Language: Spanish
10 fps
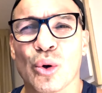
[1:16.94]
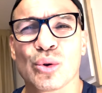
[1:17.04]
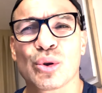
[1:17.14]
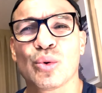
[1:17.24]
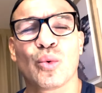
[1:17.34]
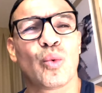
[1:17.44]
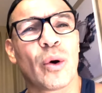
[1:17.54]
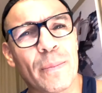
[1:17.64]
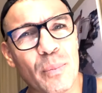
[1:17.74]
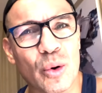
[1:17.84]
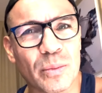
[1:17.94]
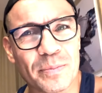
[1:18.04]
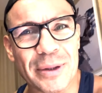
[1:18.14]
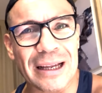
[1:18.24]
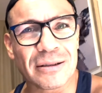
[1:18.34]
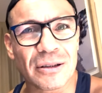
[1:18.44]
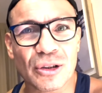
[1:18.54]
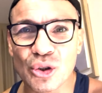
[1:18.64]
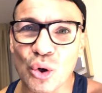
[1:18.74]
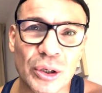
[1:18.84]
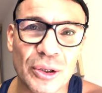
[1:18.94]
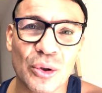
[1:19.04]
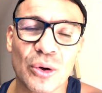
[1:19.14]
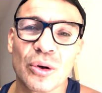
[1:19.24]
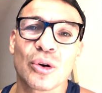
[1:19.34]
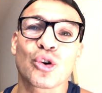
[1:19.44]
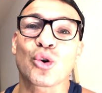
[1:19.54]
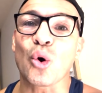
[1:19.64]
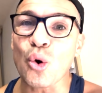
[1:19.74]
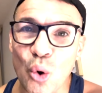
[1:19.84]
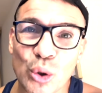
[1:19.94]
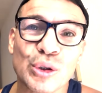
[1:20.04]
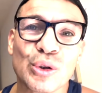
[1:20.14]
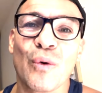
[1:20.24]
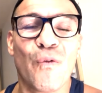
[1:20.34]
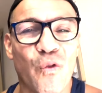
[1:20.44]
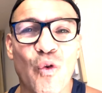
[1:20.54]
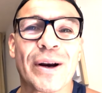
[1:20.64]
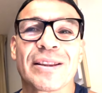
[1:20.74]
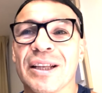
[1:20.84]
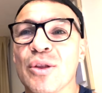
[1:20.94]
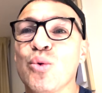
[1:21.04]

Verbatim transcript: con su cuerpo tan sólido, rocoso, fuerte,